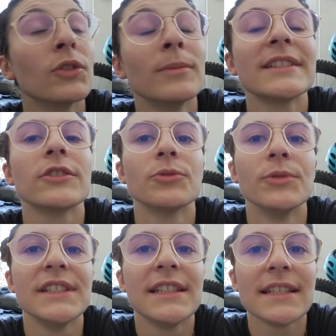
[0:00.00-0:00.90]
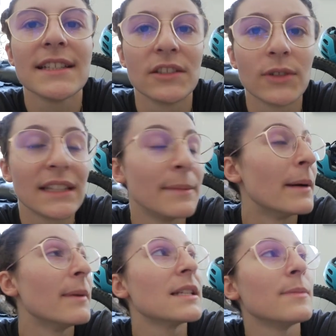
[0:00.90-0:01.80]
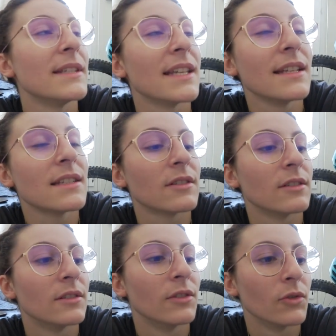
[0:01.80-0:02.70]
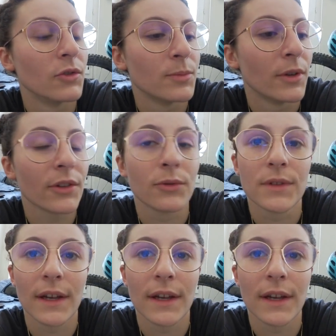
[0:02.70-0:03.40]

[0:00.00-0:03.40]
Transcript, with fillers: Donc moi, ce que je me disais, c'est que toi, t'es pas mal spécialiste euh, dans le sport, tout